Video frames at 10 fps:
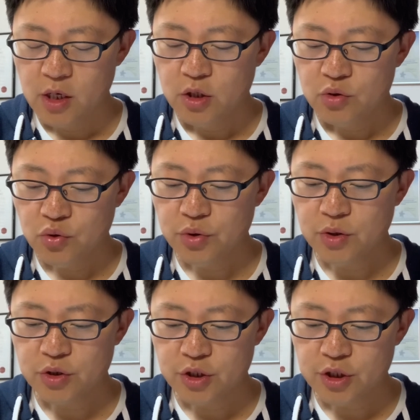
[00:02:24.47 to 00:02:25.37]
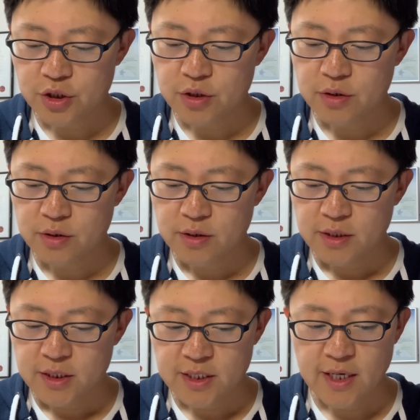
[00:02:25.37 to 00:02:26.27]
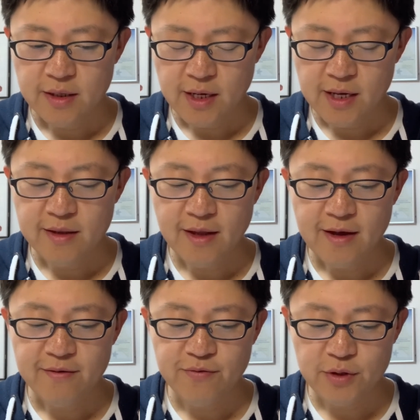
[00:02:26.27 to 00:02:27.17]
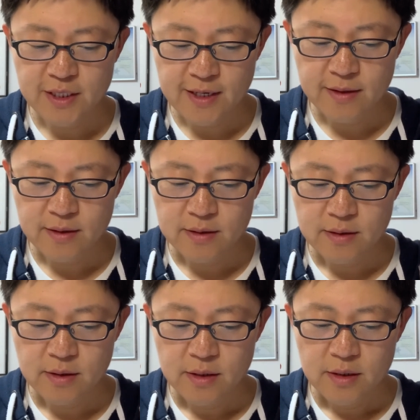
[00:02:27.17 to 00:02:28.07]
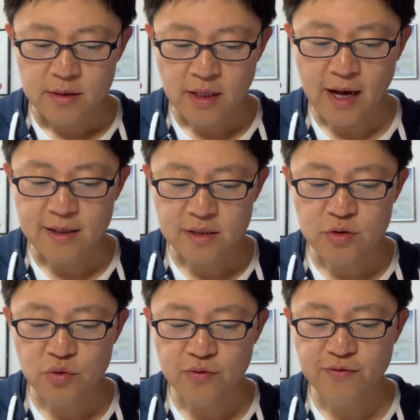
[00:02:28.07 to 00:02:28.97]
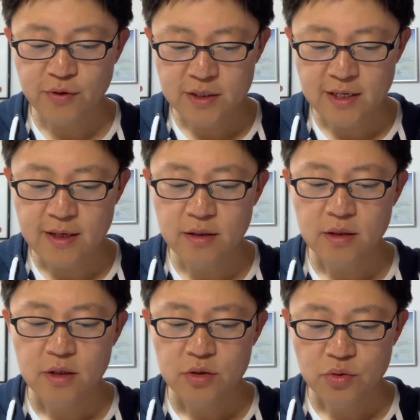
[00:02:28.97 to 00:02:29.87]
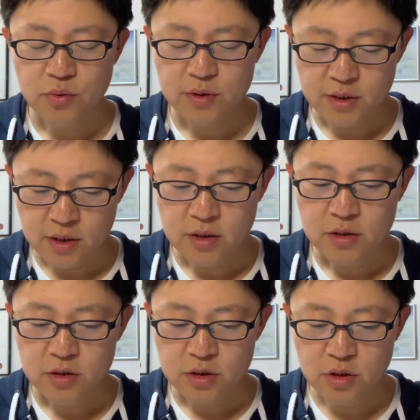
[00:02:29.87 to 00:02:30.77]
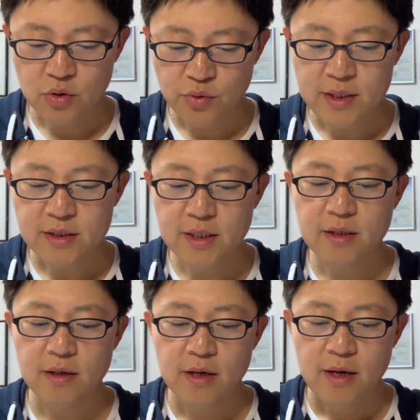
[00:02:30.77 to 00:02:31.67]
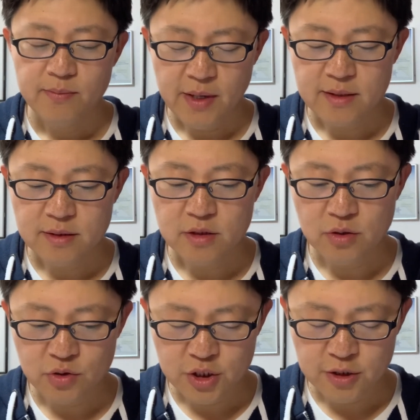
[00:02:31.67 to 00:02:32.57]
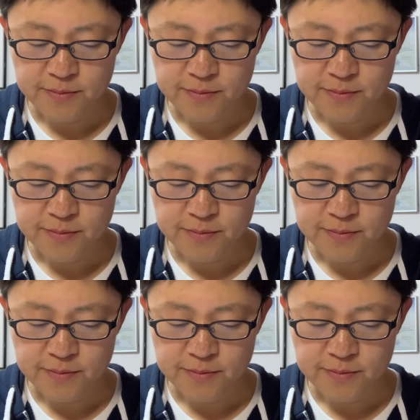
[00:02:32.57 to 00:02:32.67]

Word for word: 出受食时，先安在佛前。塔寺中佛前，众僧咒愿净，便自受食。